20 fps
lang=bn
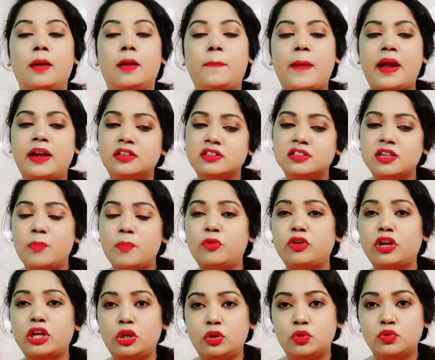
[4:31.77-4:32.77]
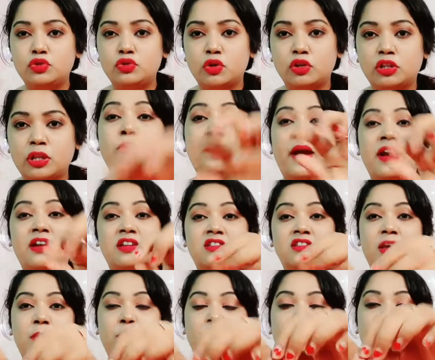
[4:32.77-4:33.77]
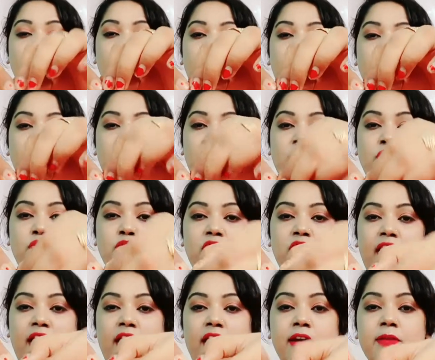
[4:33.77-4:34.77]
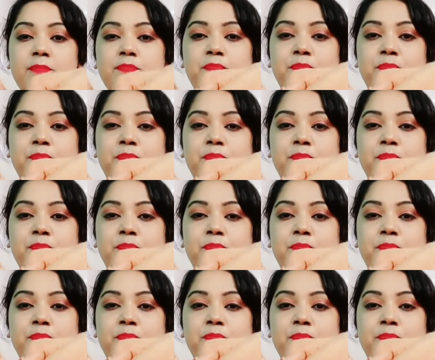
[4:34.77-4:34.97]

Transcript: প্যান্টিন শ্যাম্পুটা ইউজ করতে পারো প্যান্টিন শ্যাম্পুটা তোমাদেরকে একটু দেখাই